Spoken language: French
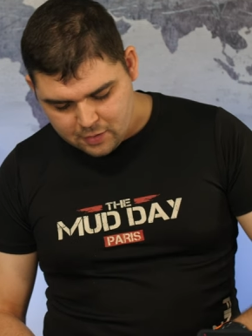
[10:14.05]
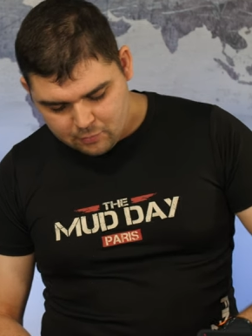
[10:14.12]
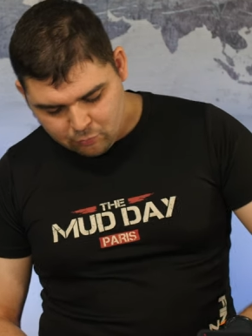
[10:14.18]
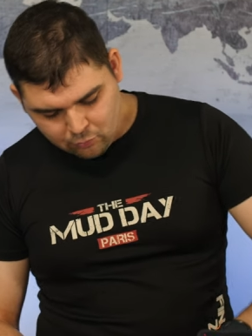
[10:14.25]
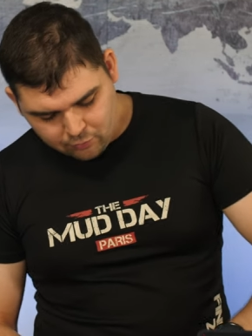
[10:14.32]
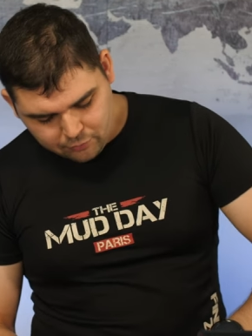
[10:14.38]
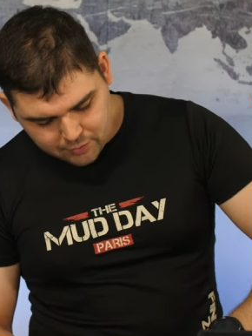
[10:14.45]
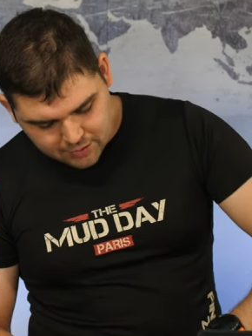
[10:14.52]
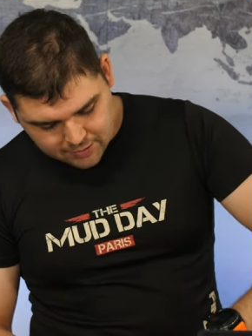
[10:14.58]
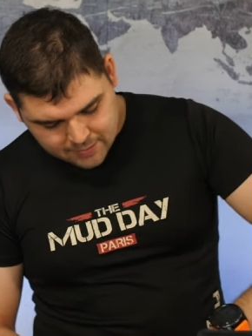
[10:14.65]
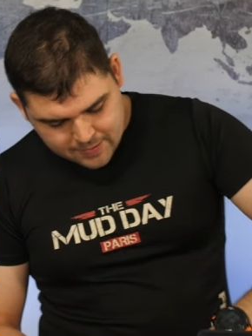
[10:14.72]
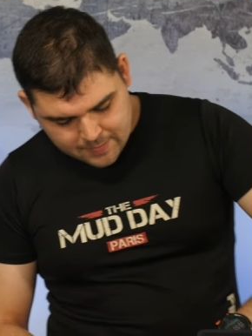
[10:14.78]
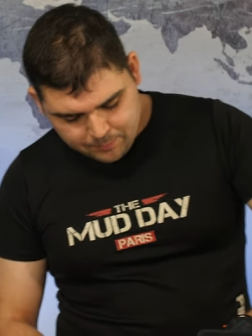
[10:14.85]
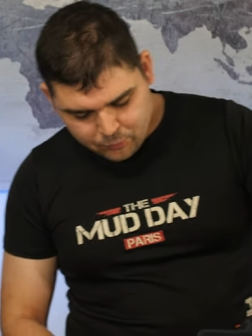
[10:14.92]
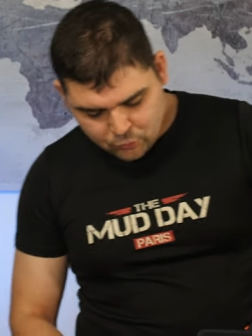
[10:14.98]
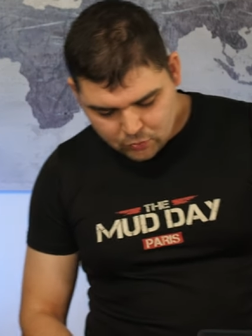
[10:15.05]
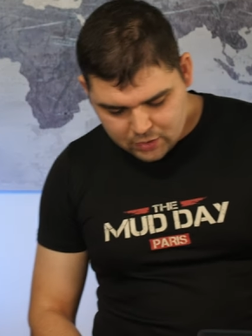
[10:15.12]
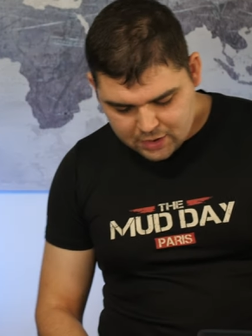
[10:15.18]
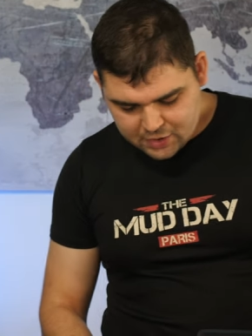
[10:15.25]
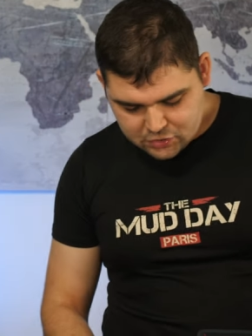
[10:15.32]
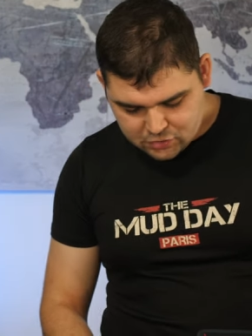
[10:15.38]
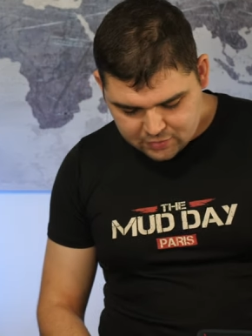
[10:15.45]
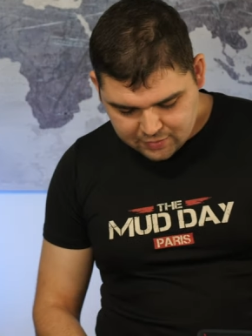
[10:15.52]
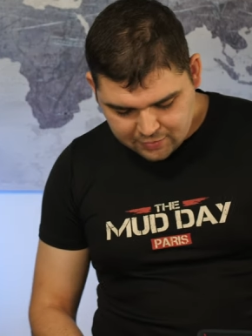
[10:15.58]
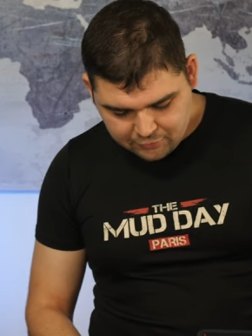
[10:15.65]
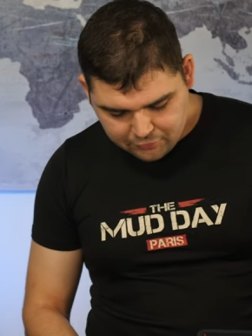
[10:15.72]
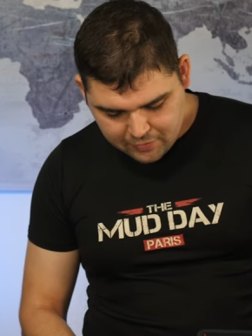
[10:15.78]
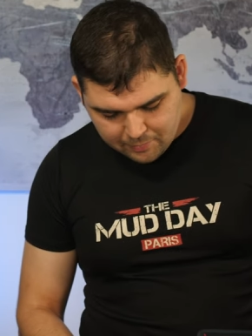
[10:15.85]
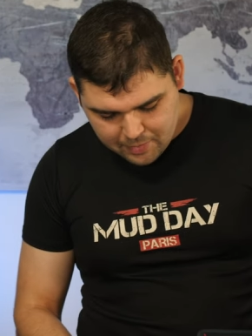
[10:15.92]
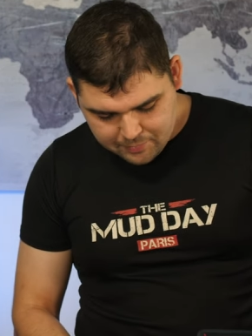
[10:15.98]
Bon, voilà. Donc là, je suis en train de
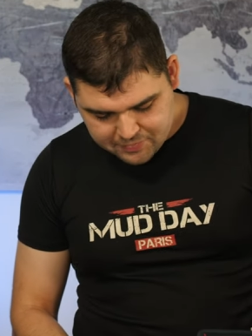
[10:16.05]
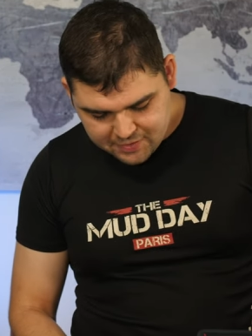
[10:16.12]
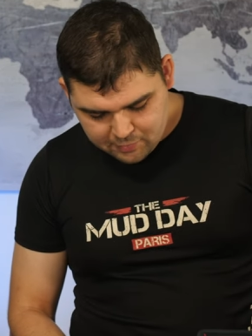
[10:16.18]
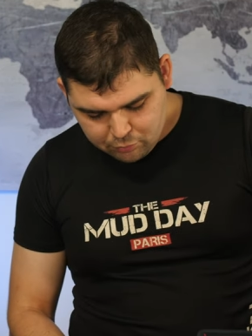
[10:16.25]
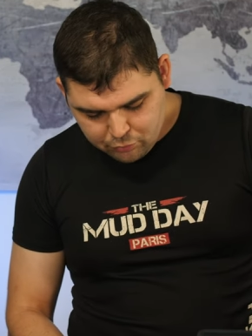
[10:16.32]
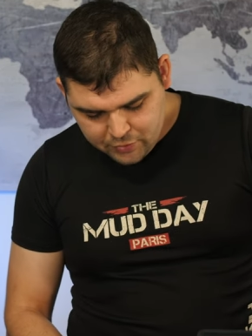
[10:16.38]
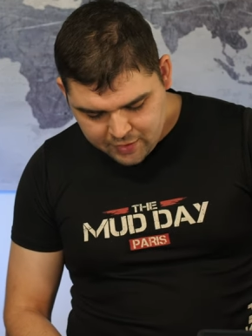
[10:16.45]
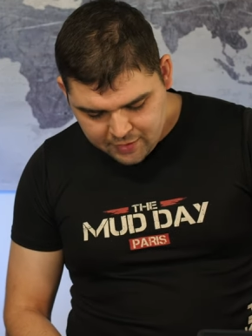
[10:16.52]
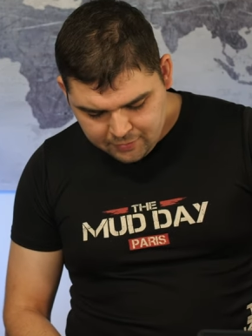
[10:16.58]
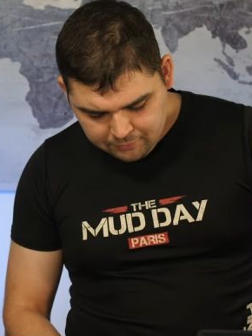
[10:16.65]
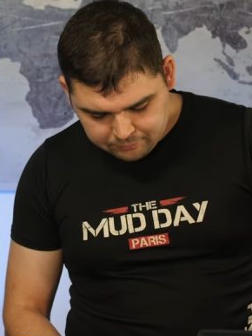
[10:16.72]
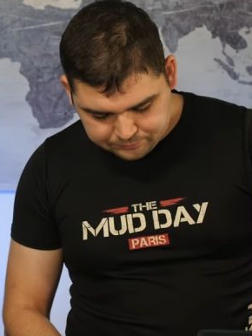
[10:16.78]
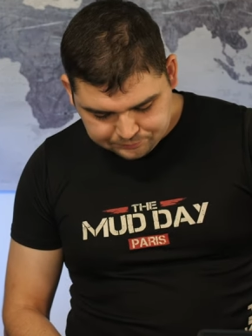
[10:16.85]
faire ma petite bouillie.